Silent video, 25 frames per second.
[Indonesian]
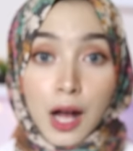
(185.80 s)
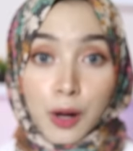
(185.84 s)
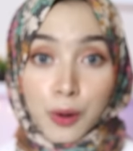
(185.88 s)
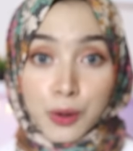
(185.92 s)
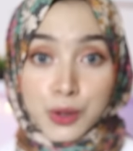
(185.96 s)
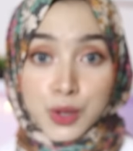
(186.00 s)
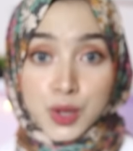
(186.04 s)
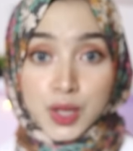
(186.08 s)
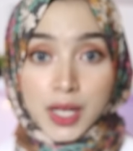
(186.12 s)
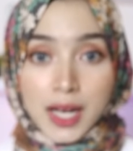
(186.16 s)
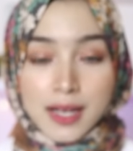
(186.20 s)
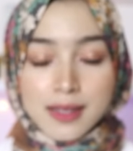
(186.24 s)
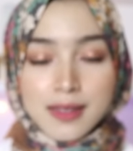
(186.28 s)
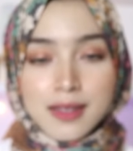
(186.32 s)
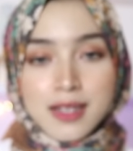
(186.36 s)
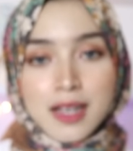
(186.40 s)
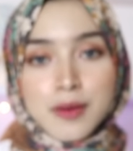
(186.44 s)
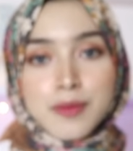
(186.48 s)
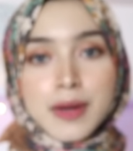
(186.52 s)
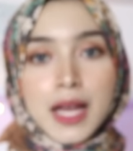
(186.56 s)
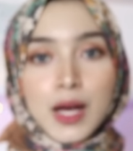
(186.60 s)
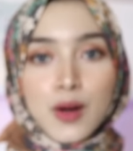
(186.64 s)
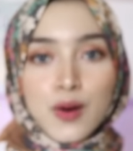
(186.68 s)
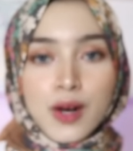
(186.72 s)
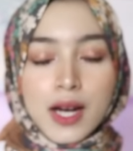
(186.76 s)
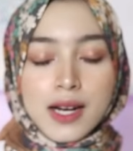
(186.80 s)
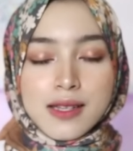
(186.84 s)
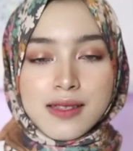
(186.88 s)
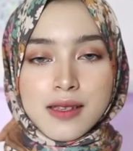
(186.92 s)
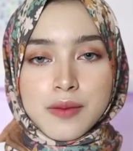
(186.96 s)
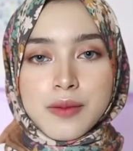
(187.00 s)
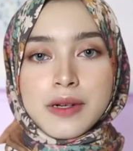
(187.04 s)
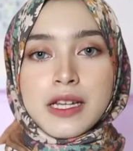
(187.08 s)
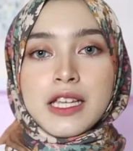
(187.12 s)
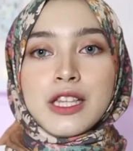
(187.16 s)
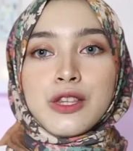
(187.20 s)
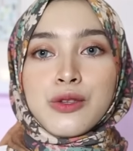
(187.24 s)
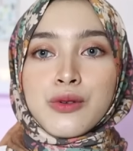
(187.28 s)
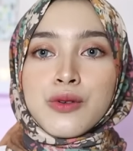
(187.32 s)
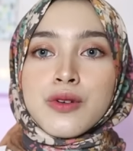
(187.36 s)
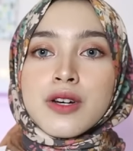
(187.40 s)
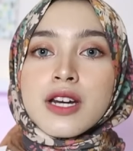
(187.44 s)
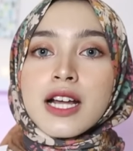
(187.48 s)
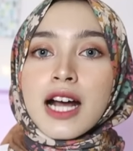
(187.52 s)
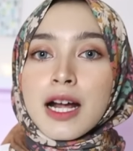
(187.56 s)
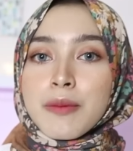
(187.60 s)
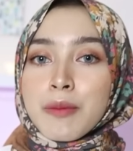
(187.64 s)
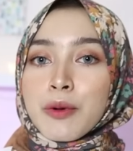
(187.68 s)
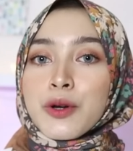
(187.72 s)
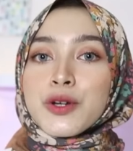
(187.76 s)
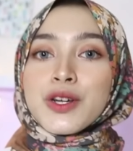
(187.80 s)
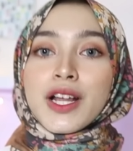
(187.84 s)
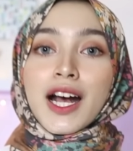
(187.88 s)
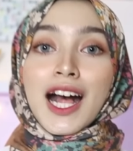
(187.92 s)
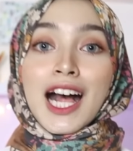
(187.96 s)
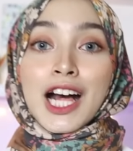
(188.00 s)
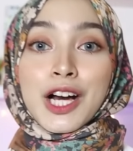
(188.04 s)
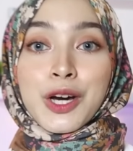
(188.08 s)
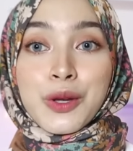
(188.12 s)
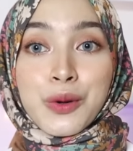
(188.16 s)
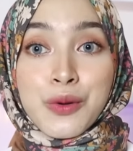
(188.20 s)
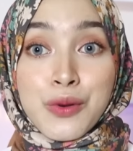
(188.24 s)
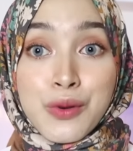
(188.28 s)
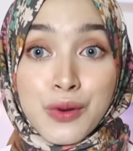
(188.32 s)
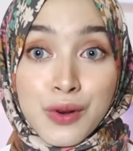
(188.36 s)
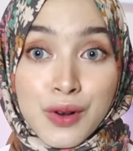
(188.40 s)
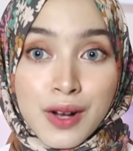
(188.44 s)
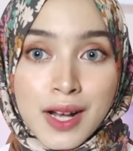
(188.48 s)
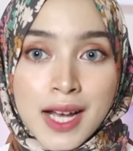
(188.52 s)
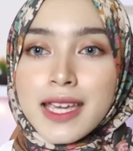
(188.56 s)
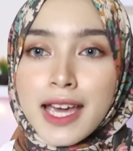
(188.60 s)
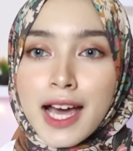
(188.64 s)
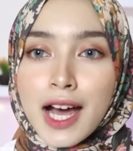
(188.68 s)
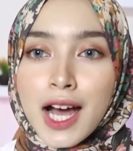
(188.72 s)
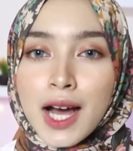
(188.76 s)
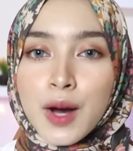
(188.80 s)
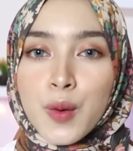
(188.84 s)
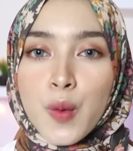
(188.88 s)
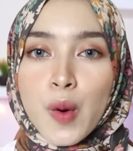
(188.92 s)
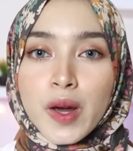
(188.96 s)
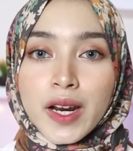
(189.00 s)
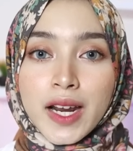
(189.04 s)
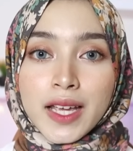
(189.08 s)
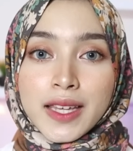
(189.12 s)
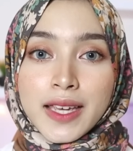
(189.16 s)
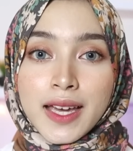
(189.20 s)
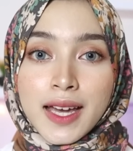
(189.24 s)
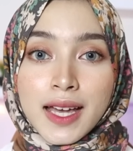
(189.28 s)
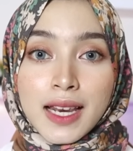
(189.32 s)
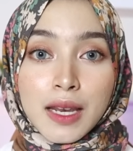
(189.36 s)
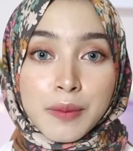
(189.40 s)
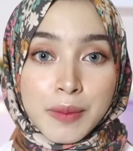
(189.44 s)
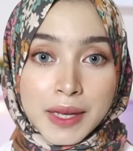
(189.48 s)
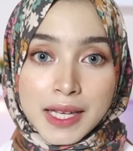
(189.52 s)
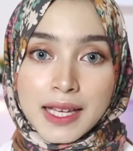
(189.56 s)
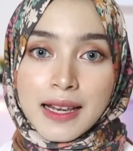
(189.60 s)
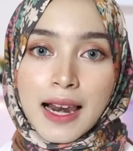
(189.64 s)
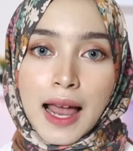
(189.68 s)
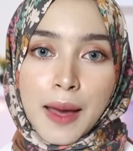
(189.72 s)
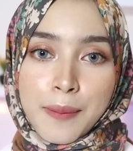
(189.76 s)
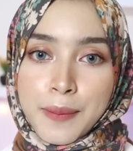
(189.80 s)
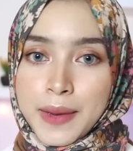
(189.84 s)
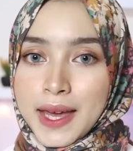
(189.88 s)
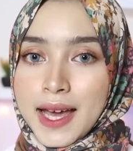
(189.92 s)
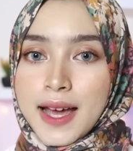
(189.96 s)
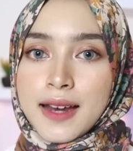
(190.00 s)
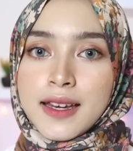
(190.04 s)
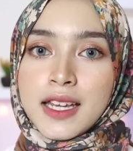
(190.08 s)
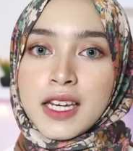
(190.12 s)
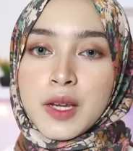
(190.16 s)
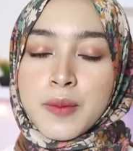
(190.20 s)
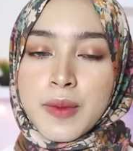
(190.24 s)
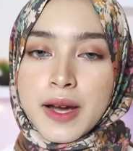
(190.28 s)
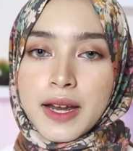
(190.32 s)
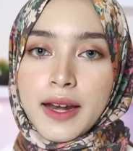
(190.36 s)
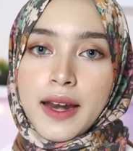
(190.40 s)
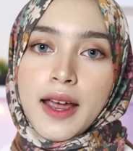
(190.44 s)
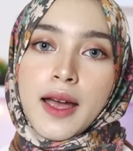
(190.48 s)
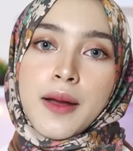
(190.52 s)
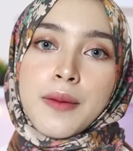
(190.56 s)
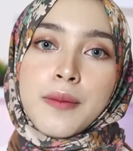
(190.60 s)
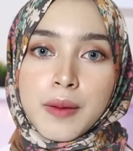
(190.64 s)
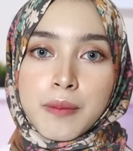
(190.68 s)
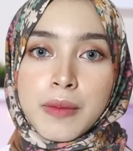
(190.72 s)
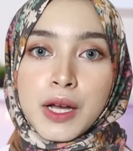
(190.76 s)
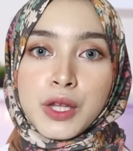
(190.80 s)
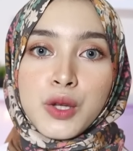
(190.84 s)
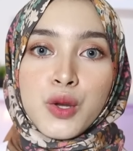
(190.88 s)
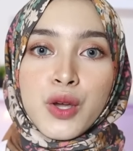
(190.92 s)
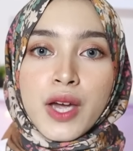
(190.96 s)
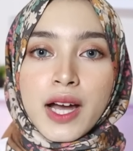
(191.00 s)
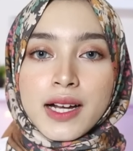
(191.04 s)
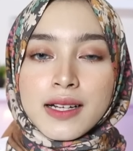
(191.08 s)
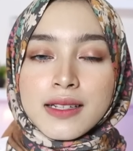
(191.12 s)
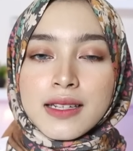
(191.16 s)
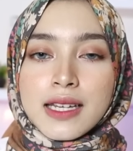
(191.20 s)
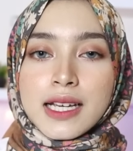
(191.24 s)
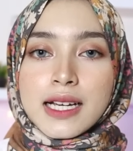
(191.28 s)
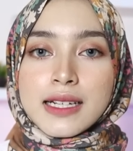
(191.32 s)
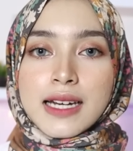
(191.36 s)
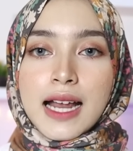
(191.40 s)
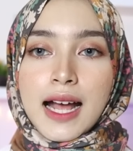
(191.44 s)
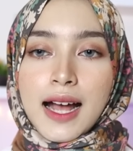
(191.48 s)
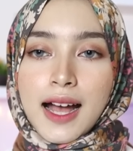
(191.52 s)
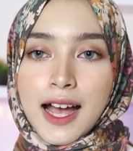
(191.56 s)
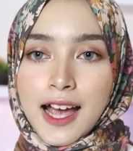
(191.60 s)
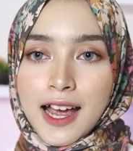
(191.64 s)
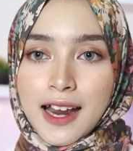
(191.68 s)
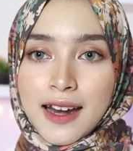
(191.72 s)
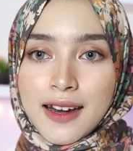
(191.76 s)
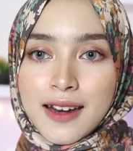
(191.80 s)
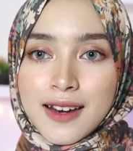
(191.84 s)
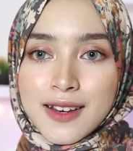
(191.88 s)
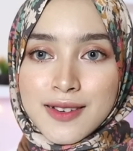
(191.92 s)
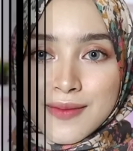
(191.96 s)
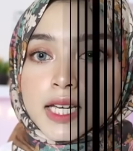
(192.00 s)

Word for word: Aku juga sering melakukan seperti itu dengan menggunakan kerudung yang warnanya lebih gelap ya daripada baju yang dikenakan.